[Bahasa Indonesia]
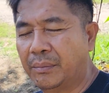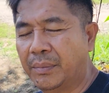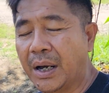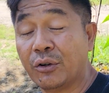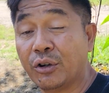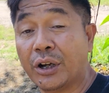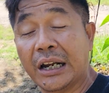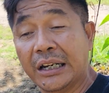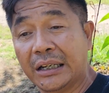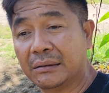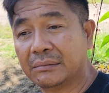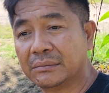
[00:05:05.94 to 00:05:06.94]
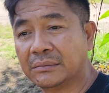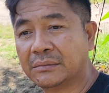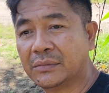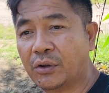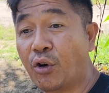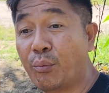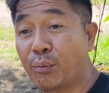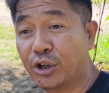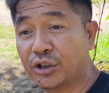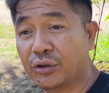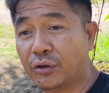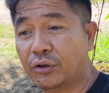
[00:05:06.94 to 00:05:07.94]
bahan organik
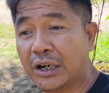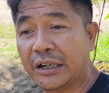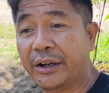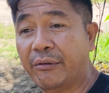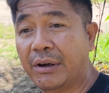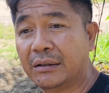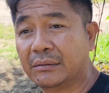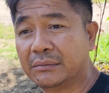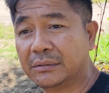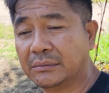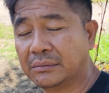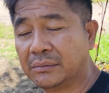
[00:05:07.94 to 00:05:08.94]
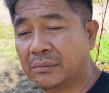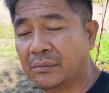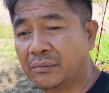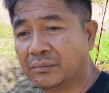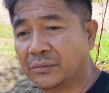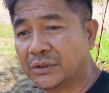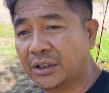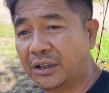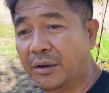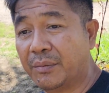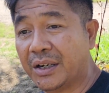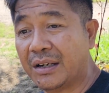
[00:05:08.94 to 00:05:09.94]
kompos kotoran hewan
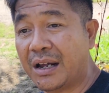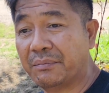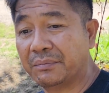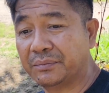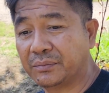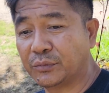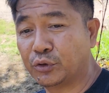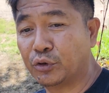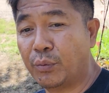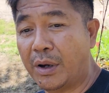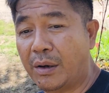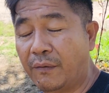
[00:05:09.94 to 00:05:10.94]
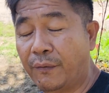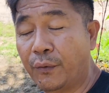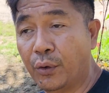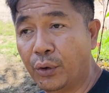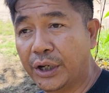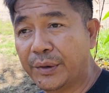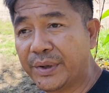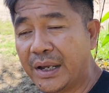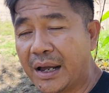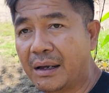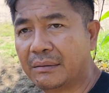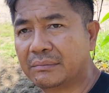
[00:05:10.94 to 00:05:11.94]
ketika menanam cuma full
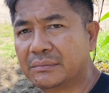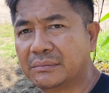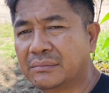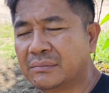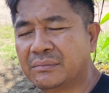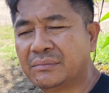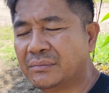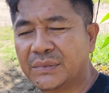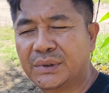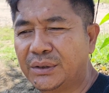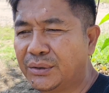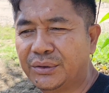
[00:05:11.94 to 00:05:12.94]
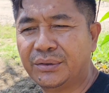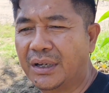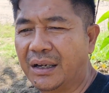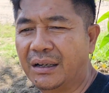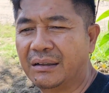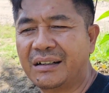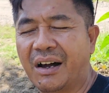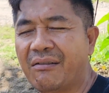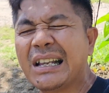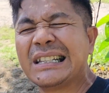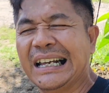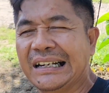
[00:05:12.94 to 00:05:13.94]
kimia itu juga nggak
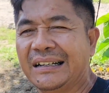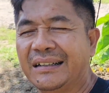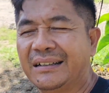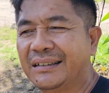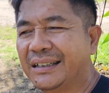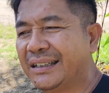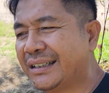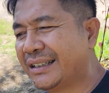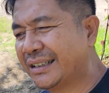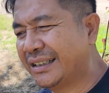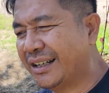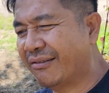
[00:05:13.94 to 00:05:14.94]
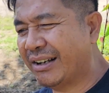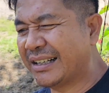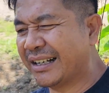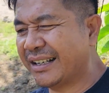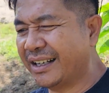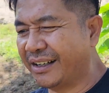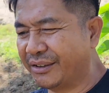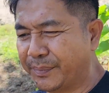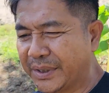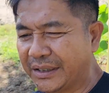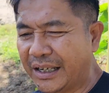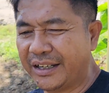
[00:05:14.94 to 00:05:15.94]
wajar yang wajarnya ya
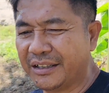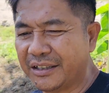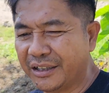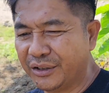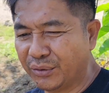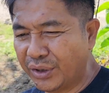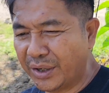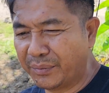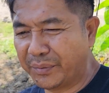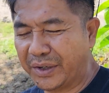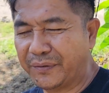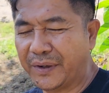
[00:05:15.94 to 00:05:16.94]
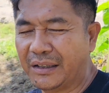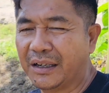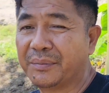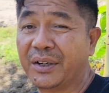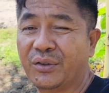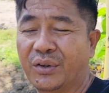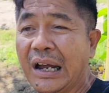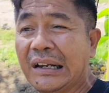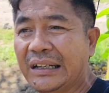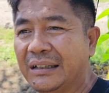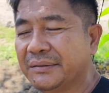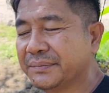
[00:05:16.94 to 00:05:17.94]
pertanian dari dulu yang memanfaatkan bahan
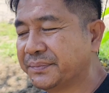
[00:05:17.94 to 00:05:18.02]
organik